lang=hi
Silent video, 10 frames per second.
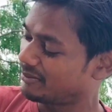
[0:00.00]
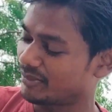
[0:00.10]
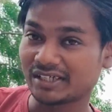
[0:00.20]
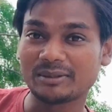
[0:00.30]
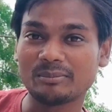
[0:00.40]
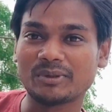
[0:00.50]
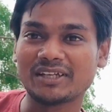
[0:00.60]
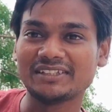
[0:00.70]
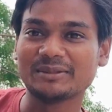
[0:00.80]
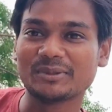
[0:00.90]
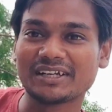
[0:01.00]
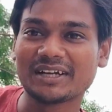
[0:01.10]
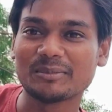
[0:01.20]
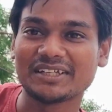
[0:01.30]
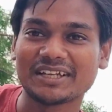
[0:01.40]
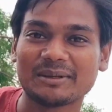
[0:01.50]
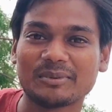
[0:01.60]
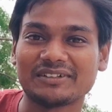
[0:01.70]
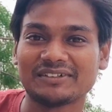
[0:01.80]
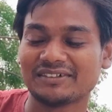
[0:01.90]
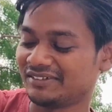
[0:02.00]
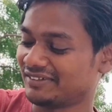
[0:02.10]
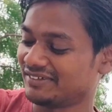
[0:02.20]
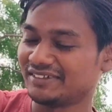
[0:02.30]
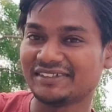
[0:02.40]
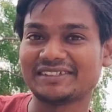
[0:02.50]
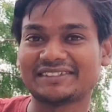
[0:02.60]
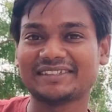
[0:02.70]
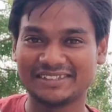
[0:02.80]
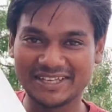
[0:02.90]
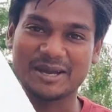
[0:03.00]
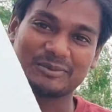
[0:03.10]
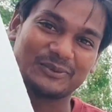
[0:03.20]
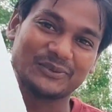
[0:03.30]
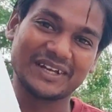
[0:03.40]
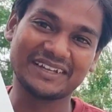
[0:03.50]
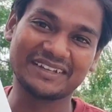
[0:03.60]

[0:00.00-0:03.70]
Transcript: बाकी भले ये मेरा नाम लिखा है बट ये ये आप लोगों का